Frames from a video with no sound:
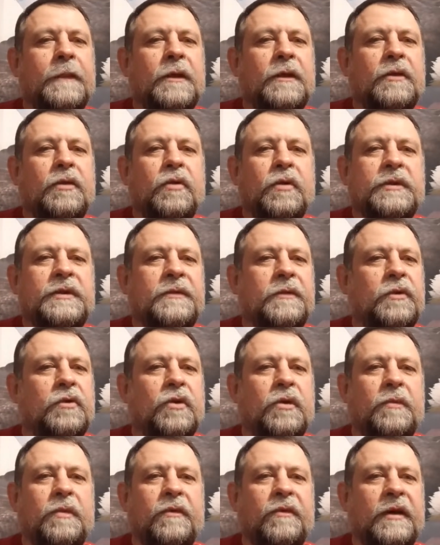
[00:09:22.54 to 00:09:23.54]
Дух
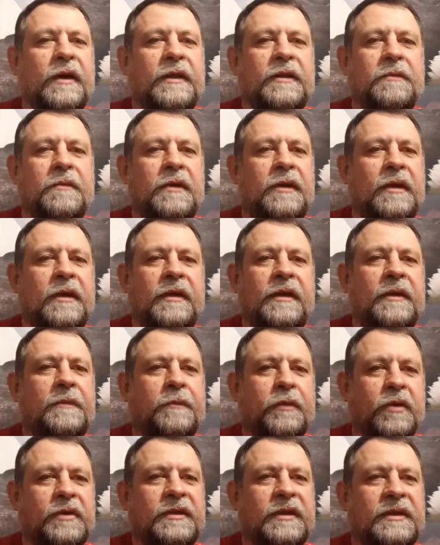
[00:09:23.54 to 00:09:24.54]
Святой бывает меня, я
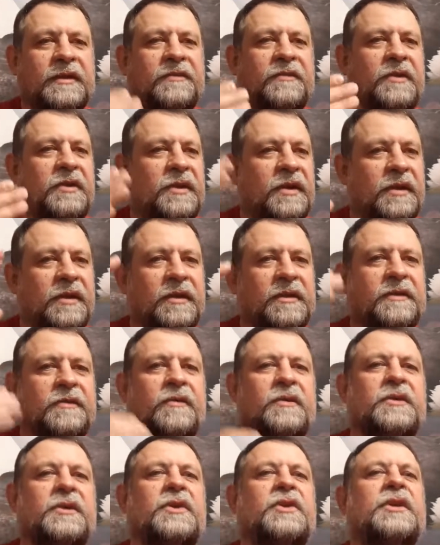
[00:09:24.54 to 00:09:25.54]
просто
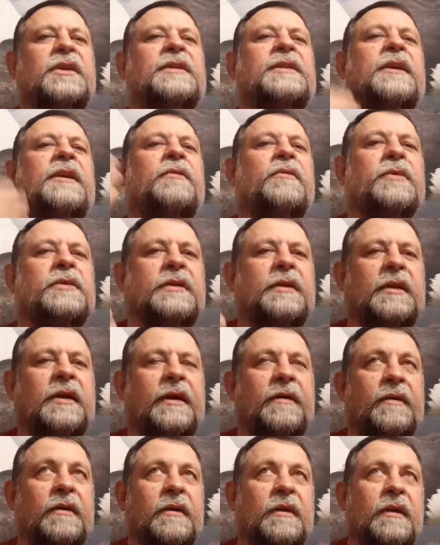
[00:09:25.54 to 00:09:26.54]
свидетельствую сейчас о Его
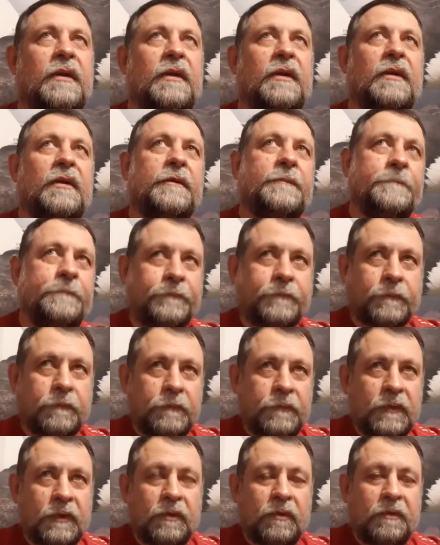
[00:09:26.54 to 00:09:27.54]
славе.
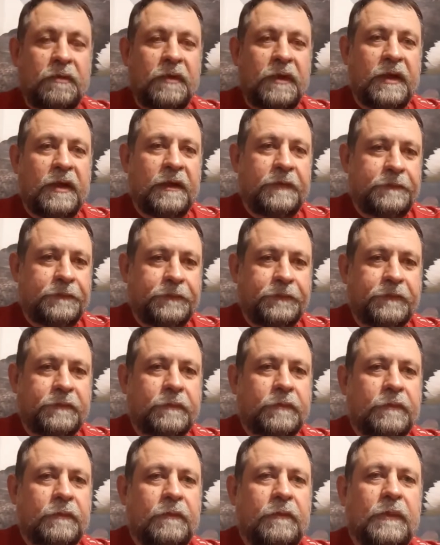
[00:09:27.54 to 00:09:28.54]
У меня
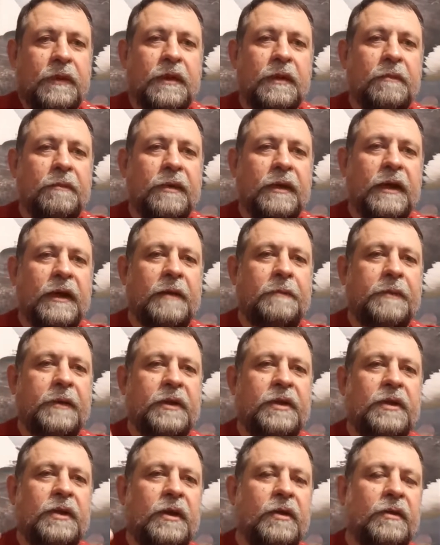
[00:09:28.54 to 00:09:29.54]
были
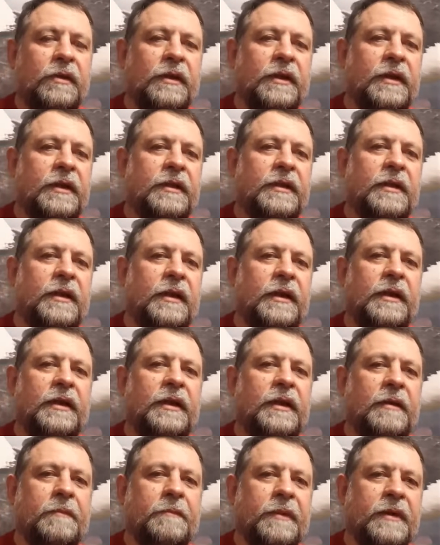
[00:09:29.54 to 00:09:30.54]
определенные
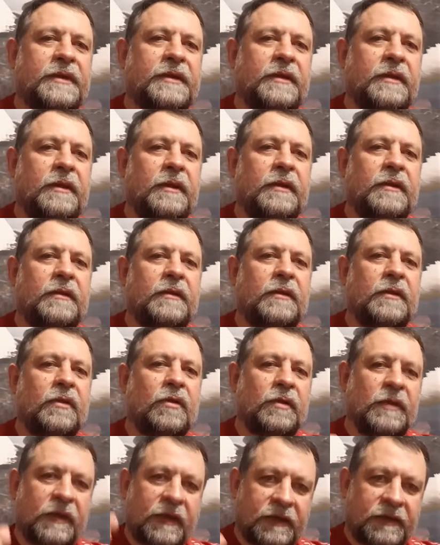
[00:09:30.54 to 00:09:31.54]
отделения, посты.
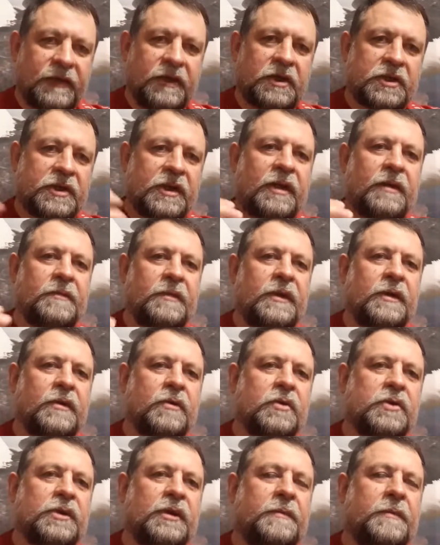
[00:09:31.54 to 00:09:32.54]
Он разрешал мне
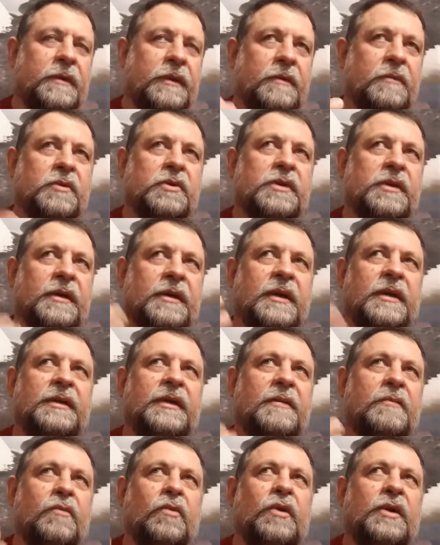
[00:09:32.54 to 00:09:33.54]
кушать, потому что
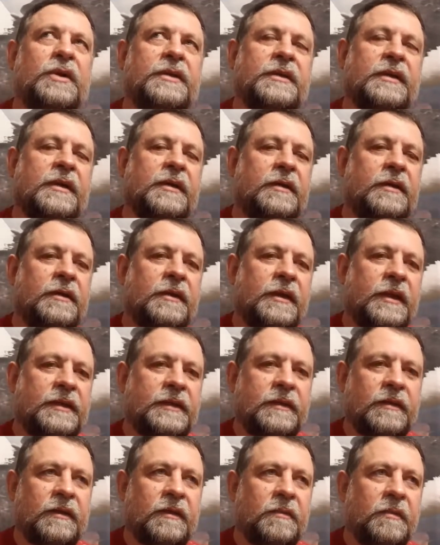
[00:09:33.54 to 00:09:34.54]
когда молишься
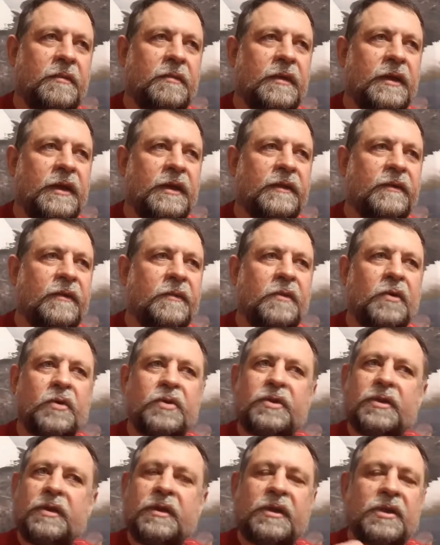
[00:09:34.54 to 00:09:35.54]
ходатайственными молитвами,
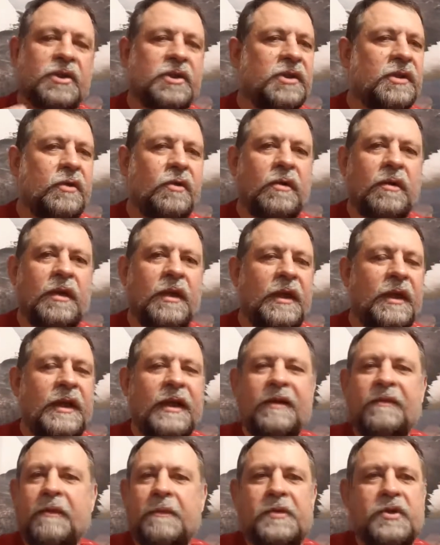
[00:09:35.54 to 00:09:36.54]
очень тяжело
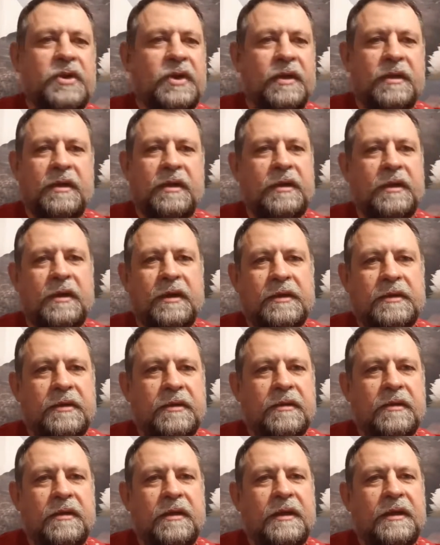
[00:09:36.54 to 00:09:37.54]
вообще не
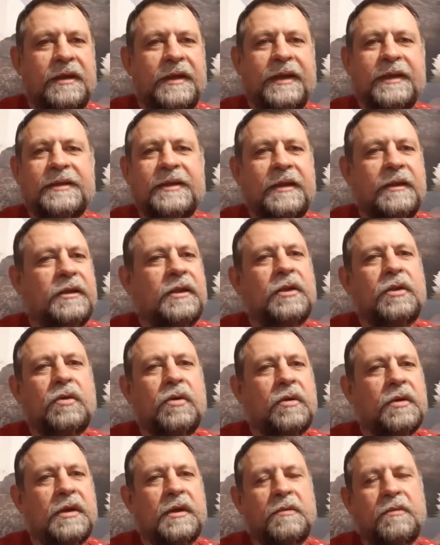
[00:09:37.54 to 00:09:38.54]
есть, если ты
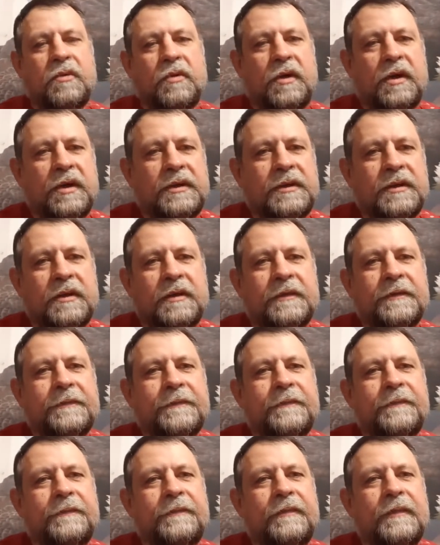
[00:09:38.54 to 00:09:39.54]
долго молишься.
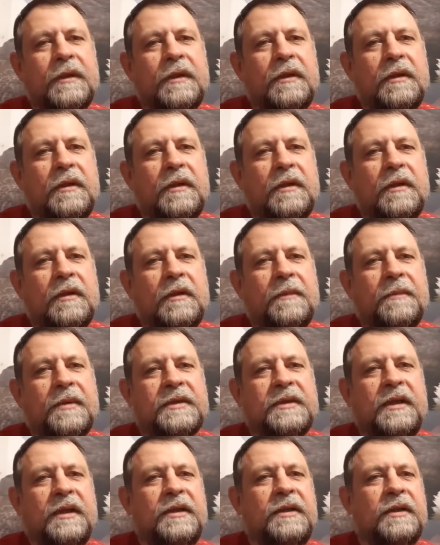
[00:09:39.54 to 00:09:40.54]

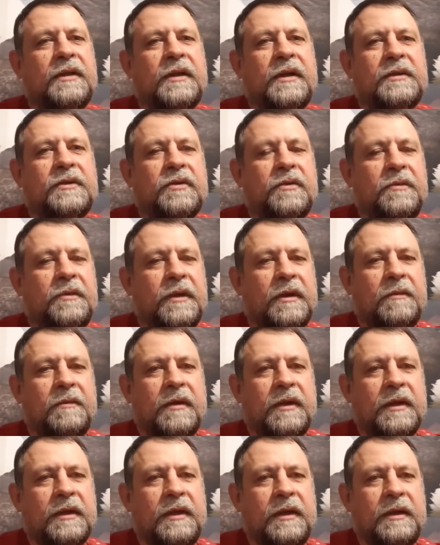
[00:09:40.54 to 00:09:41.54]
Последний раз у меня
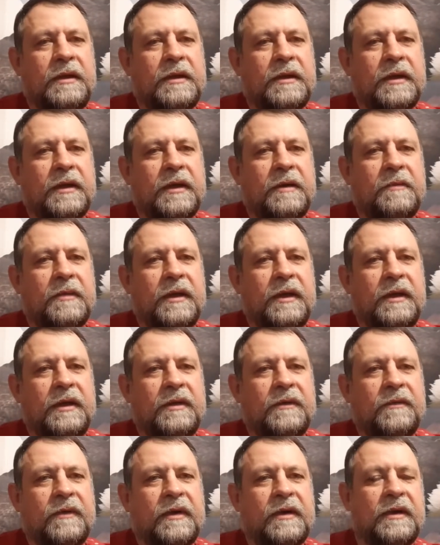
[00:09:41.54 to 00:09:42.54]
была длительная
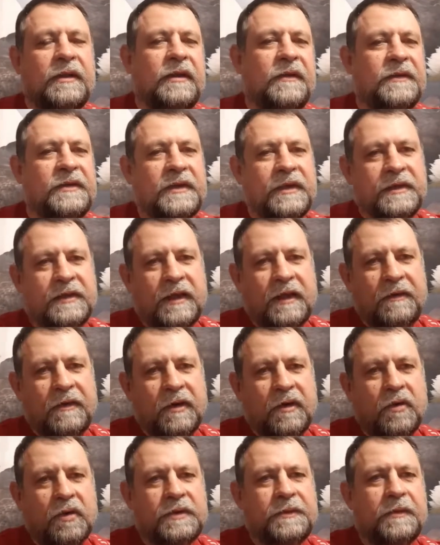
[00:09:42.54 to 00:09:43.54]
молитва. Это вся слава
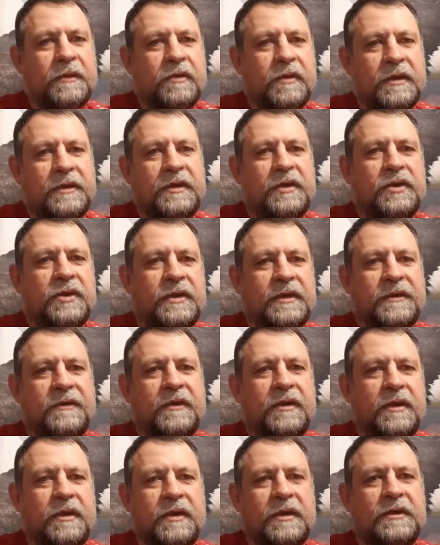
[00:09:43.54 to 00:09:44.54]
Господу, я сейчас
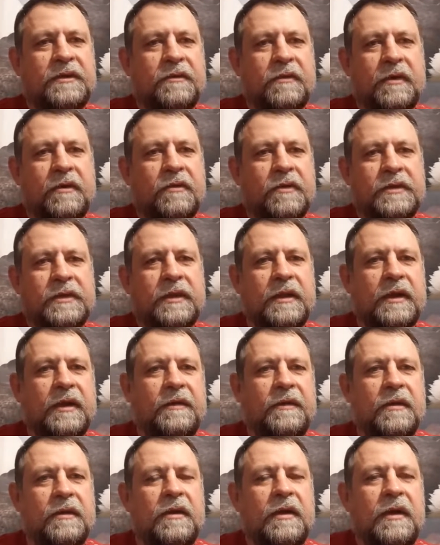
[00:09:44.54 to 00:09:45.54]
свидетельствую Его
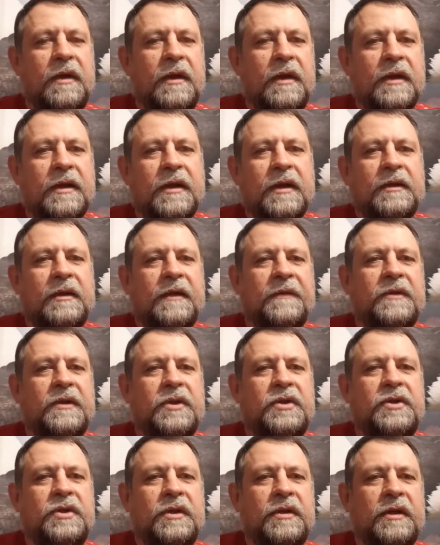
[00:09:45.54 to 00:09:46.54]
славе. Когда в
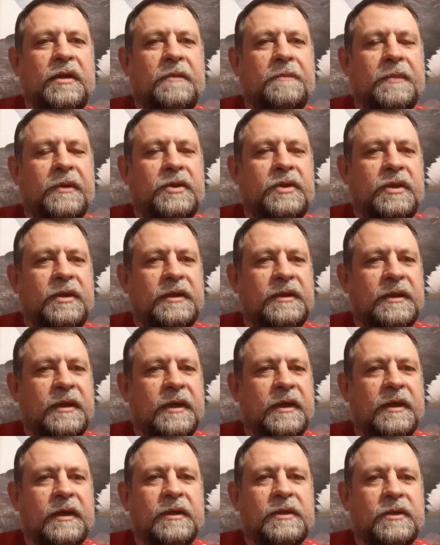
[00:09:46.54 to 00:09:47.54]
течение почти
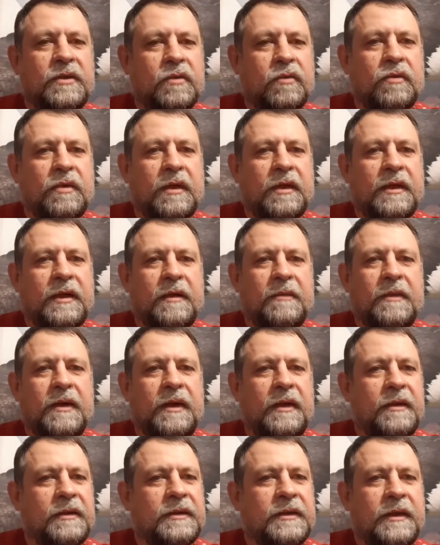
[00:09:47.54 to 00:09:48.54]
40 суток я
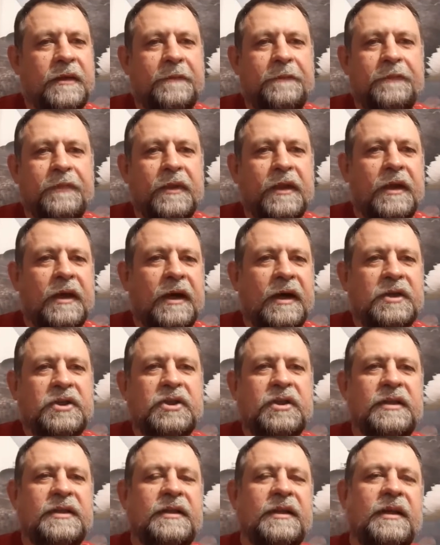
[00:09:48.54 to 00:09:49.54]
молился от
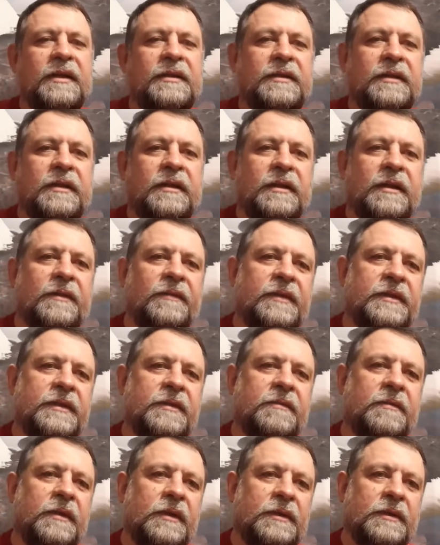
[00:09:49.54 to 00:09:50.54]
16 до
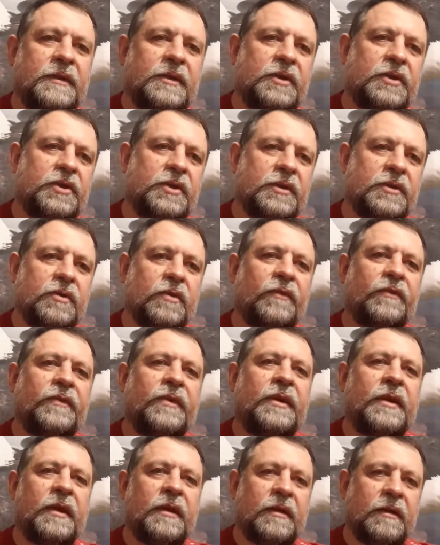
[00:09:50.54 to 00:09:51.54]
18 часов в
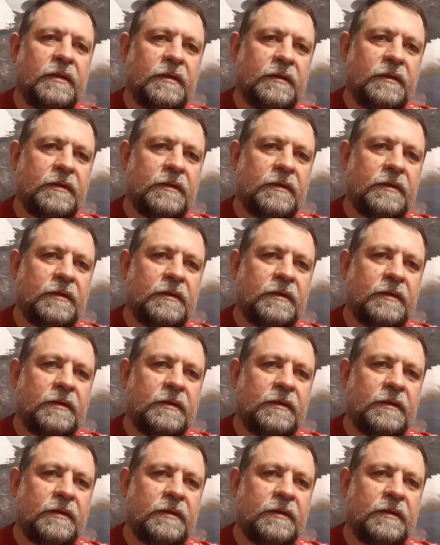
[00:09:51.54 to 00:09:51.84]
день.